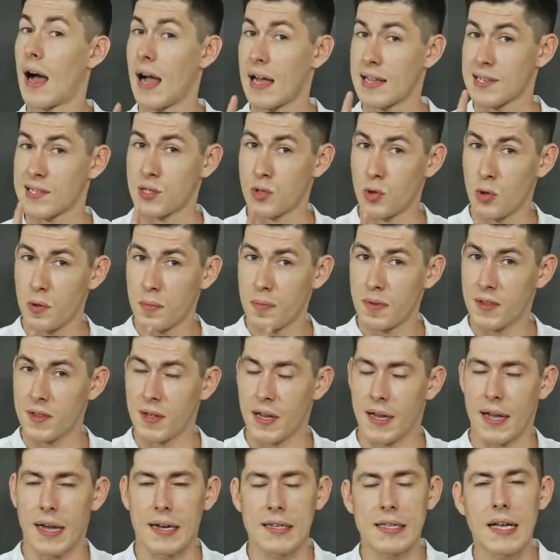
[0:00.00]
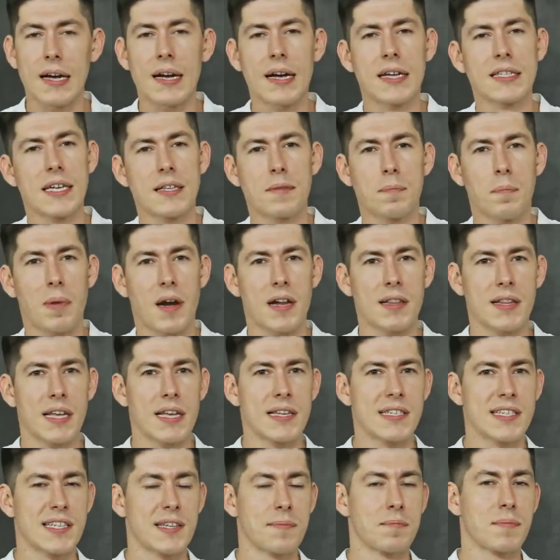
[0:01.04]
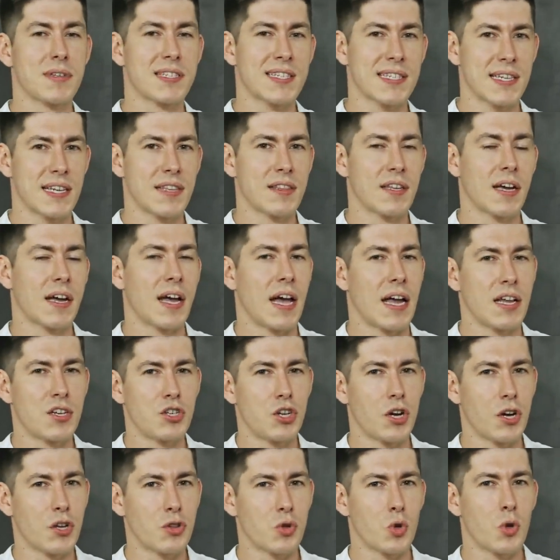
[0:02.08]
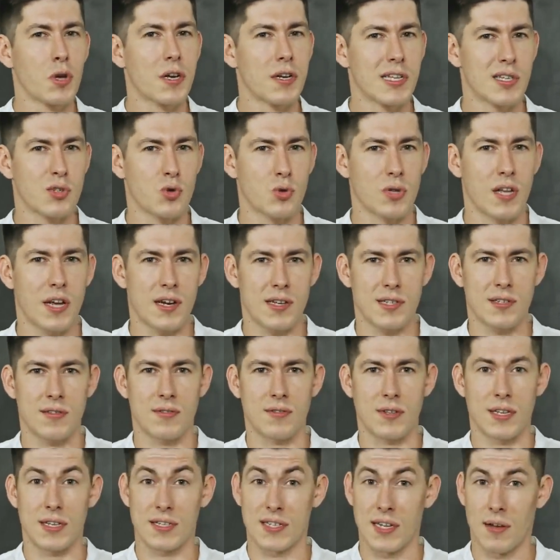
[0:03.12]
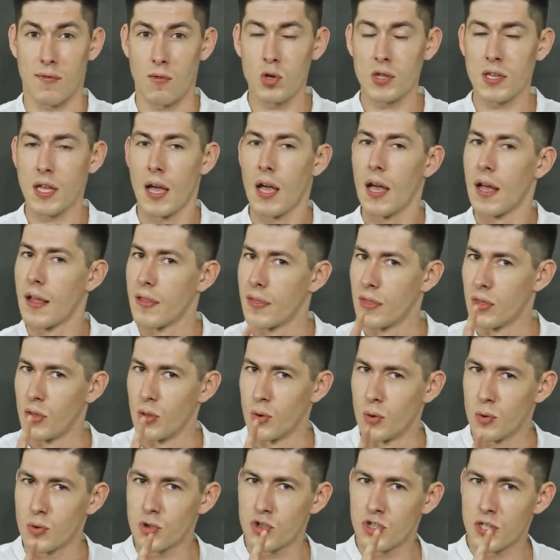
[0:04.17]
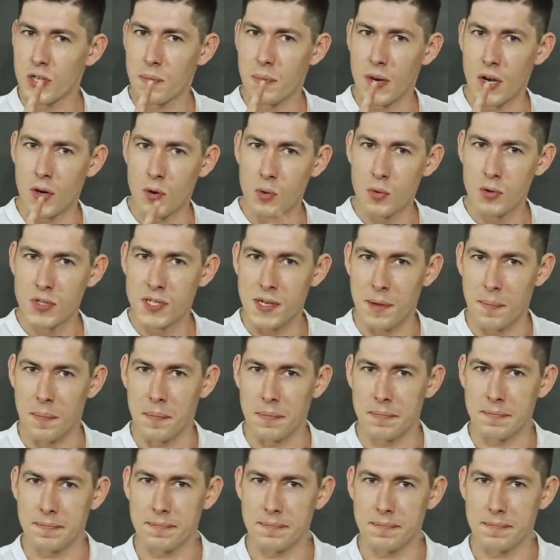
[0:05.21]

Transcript: Особенно, когда хотят продать за бесценок очередной государственный завод нужным людям.